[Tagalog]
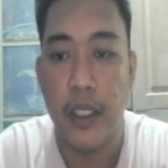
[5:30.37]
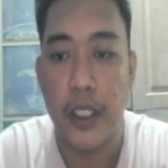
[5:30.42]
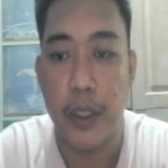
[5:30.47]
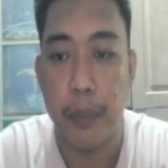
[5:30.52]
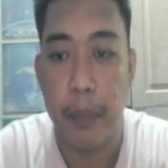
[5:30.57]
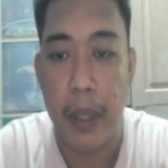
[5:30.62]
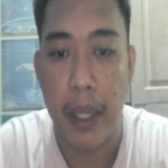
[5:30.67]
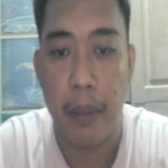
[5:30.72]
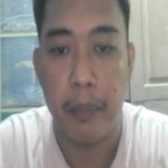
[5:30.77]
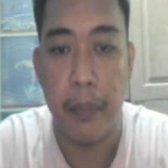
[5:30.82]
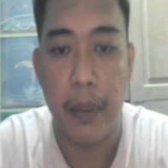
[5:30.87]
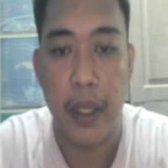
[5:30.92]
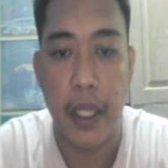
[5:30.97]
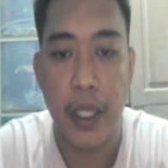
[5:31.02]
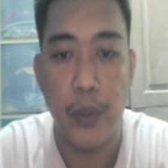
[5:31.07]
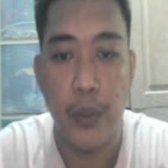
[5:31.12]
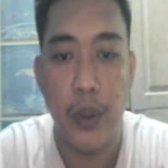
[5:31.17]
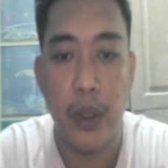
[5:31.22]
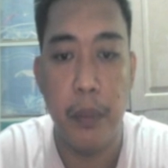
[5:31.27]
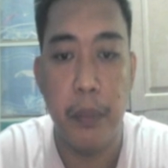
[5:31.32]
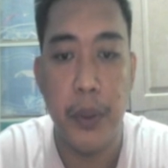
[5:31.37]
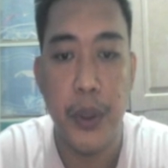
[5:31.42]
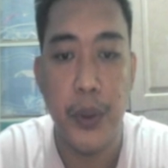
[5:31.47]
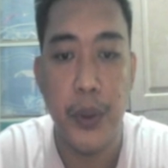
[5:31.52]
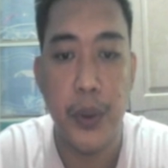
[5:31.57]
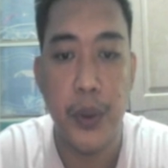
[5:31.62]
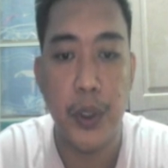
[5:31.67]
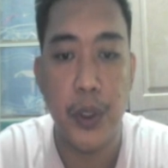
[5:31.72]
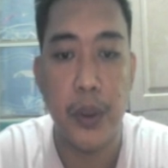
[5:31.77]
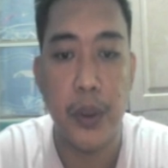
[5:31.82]
is BEM and will be
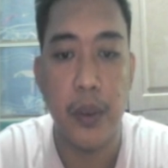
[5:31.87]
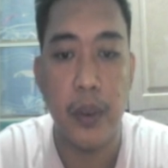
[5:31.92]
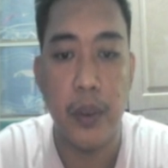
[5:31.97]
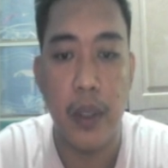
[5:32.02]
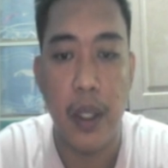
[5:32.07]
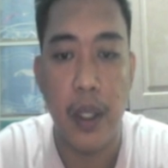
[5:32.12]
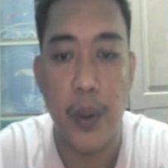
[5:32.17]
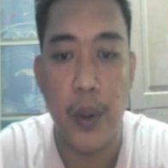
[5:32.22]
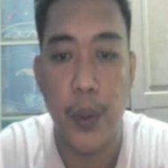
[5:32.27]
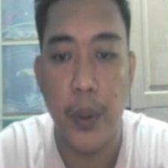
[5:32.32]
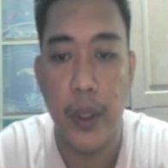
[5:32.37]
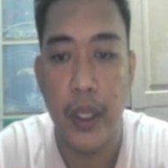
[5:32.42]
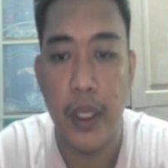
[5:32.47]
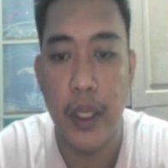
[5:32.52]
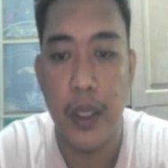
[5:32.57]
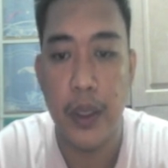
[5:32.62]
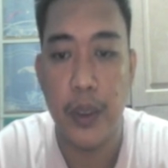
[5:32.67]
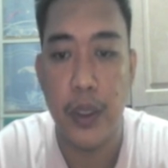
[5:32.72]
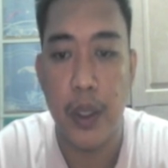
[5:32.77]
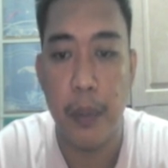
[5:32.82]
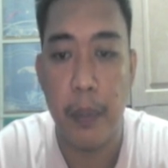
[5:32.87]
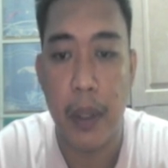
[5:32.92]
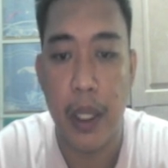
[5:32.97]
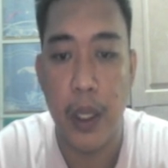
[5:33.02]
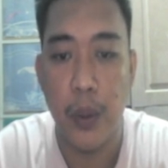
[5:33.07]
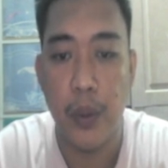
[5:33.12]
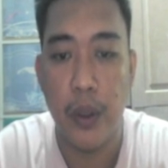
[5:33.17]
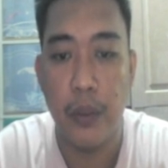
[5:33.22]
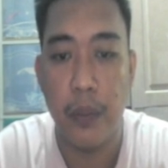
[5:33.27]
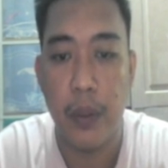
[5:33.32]
used according to the
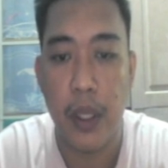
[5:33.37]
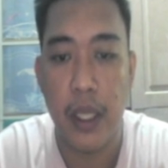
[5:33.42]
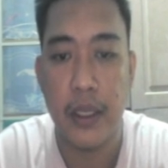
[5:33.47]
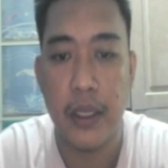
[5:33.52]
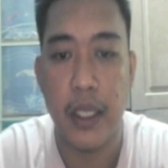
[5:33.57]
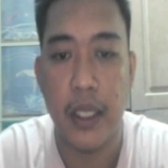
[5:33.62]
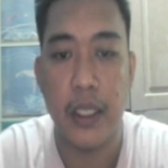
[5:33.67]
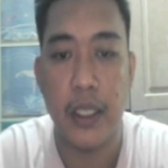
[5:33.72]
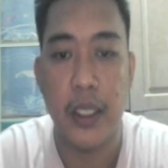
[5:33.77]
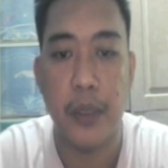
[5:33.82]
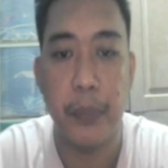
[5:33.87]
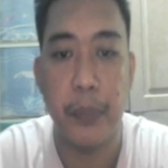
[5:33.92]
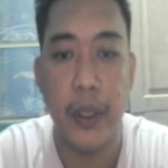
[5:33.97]
following process.